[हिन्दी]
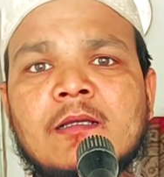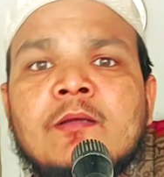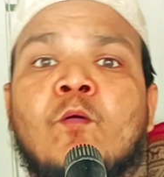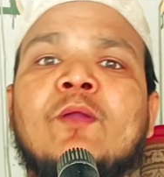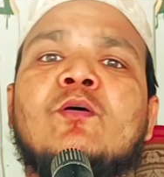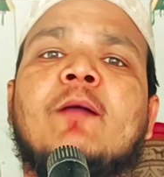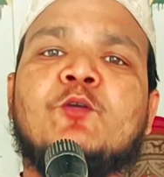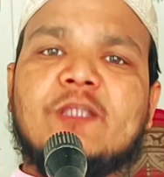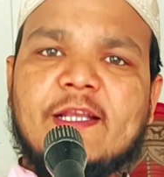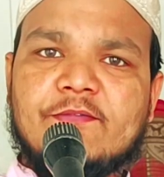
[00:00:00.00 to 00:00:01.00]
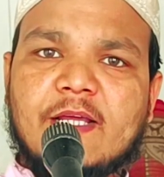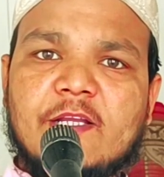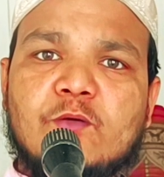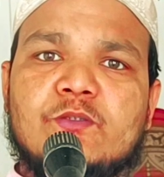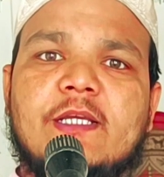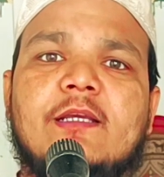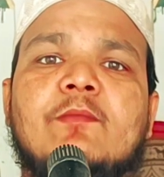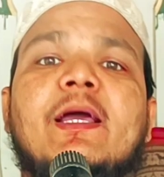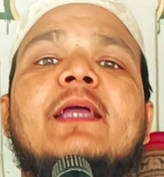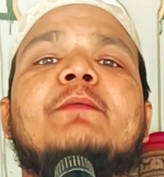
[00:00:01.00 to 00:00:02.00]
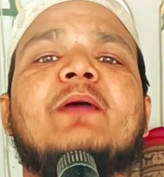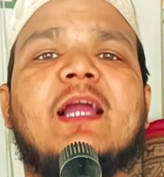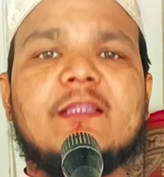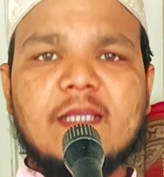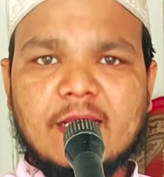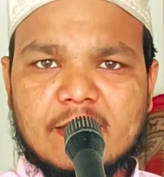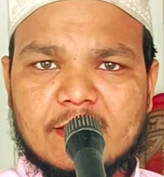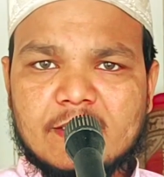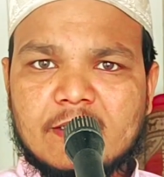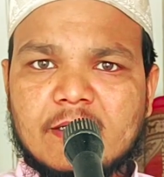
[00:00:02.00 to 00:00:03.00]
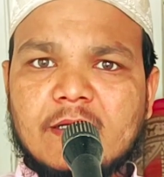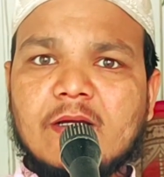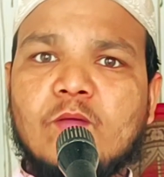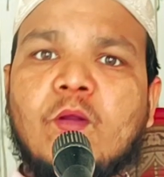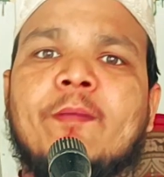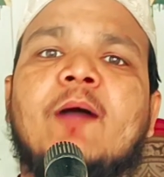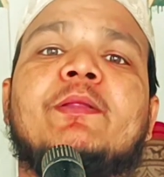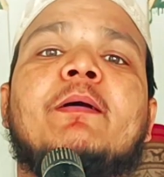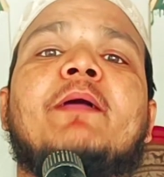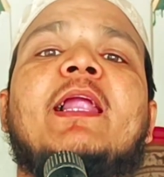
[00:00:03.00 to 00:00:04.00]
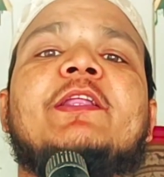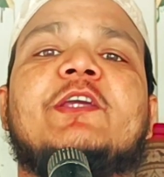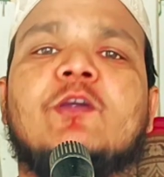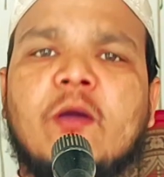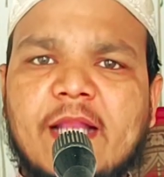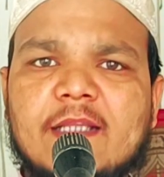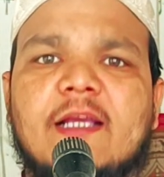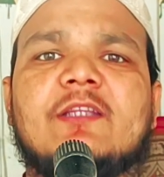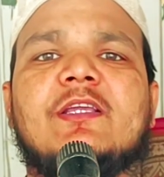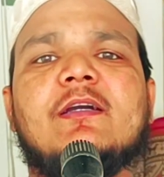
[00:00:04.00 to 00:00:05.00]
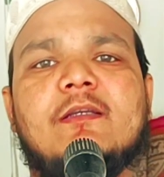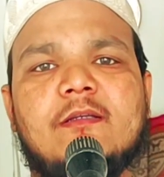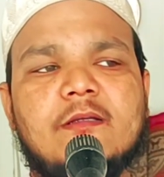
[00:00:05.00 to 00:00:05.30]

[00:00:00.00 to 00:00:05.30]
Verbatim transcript: जो लोग मुख्तलिफ़ तरीक़ों से बेहयाई फैला रहे हैं और मज़ीद फैलाने का इरादा रखते हैं